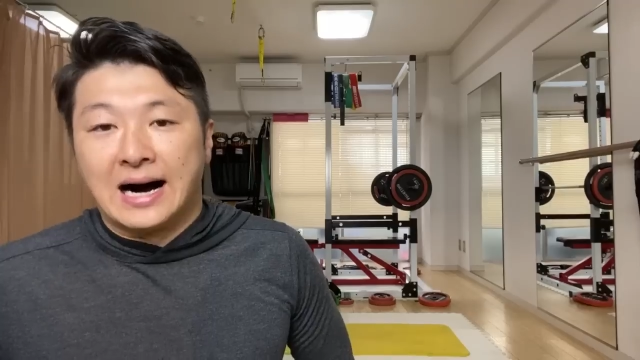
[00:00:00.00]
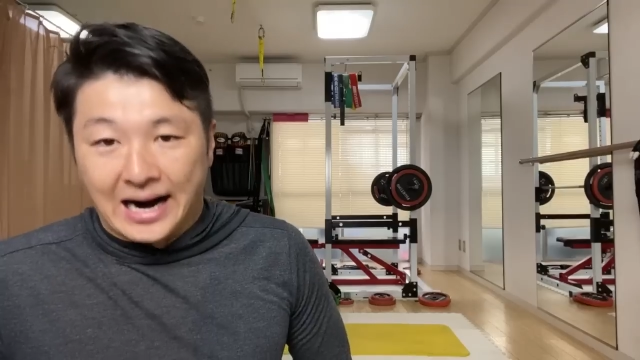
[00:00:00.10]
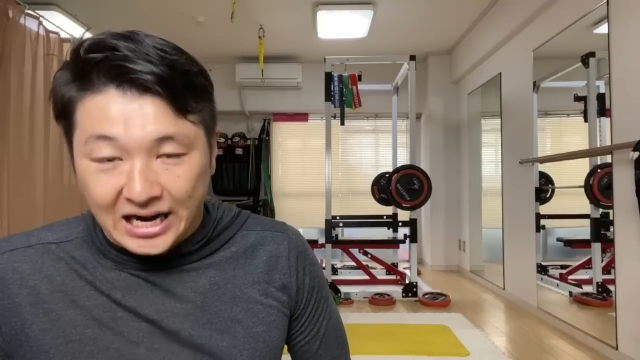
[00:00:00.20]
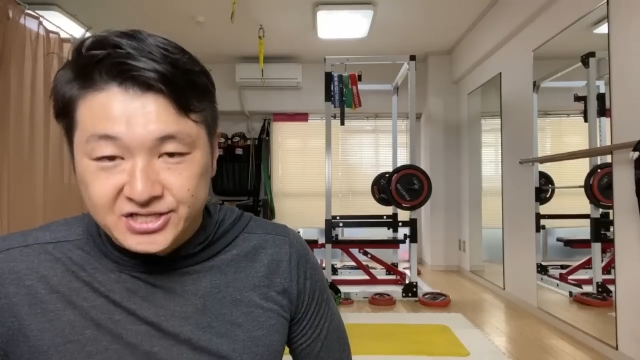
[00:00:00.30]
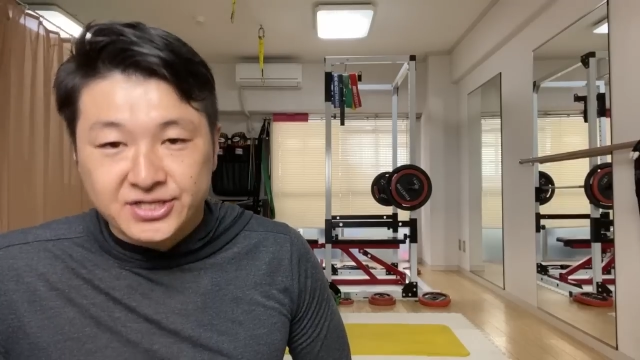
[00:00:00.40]

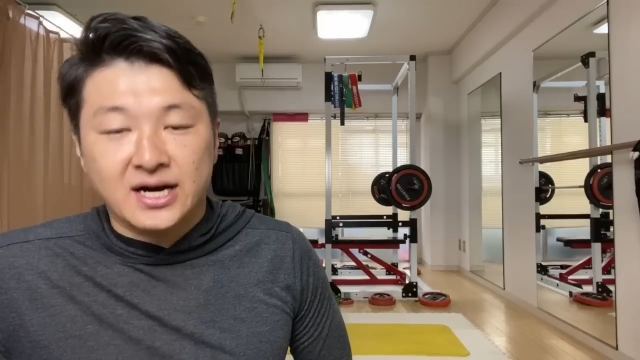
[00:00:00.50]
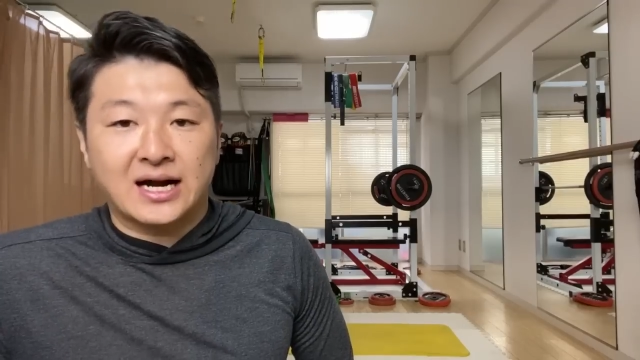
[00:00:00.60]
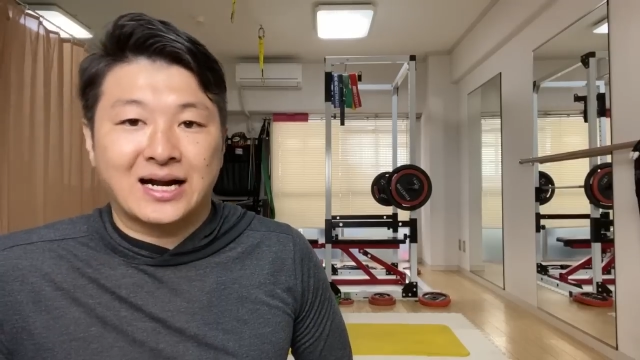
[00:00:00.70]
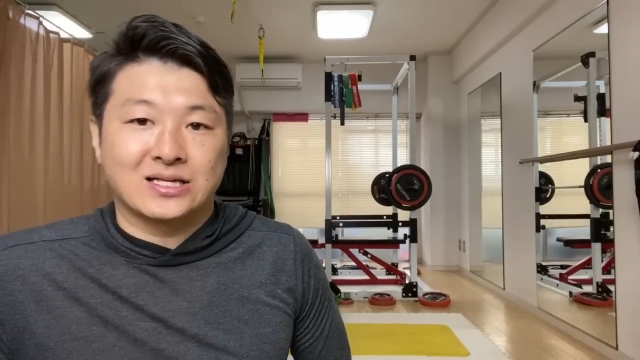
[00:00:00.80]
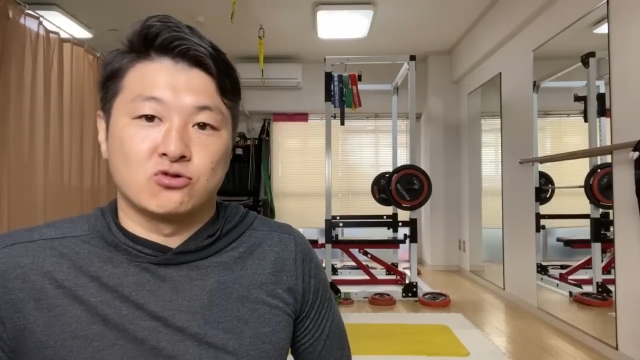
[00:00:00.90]
足が
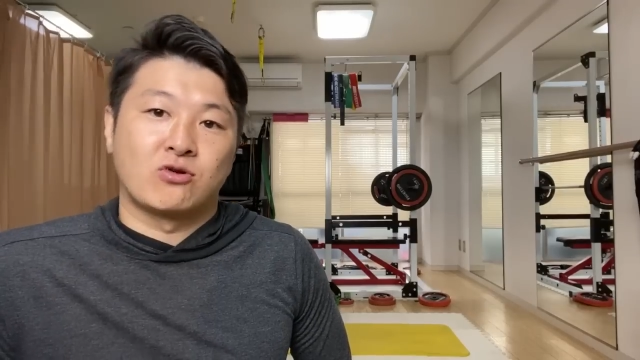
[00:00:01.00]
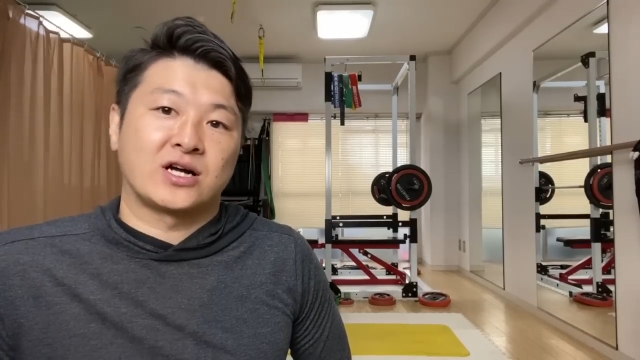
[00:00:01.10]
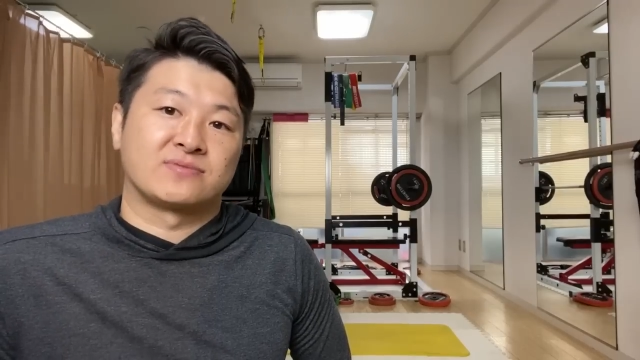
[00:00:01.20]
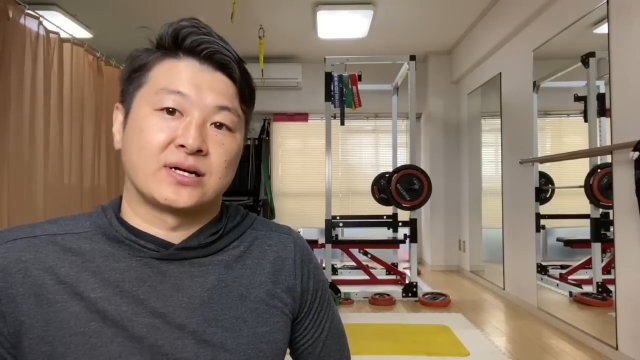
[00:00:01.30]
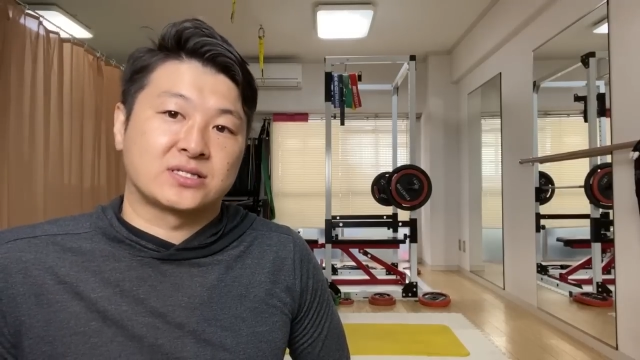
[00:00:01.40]
体を動か
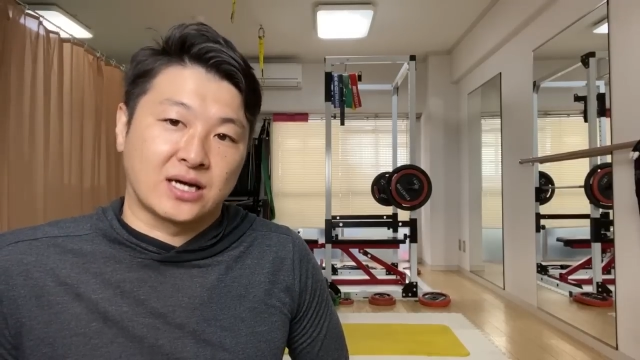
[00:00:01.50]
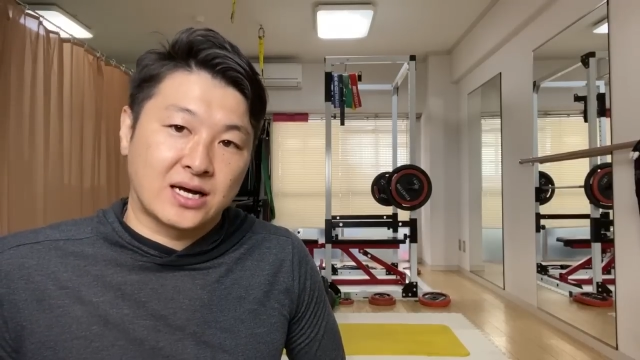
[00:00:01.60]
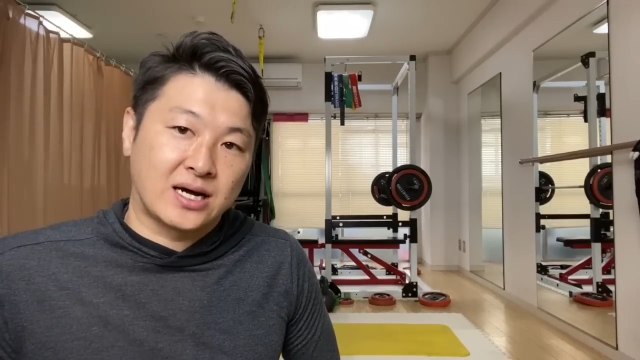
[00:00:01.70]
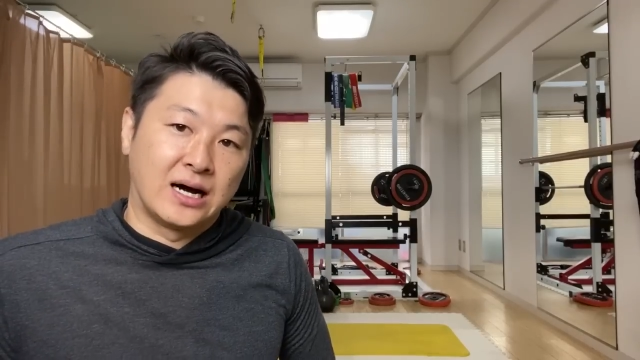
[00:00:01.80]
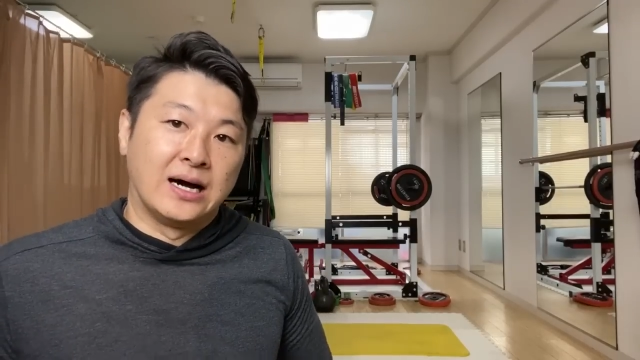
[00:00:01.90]
しますか
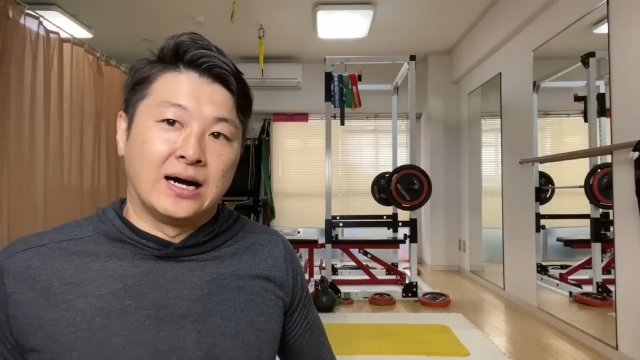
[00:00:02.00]
ら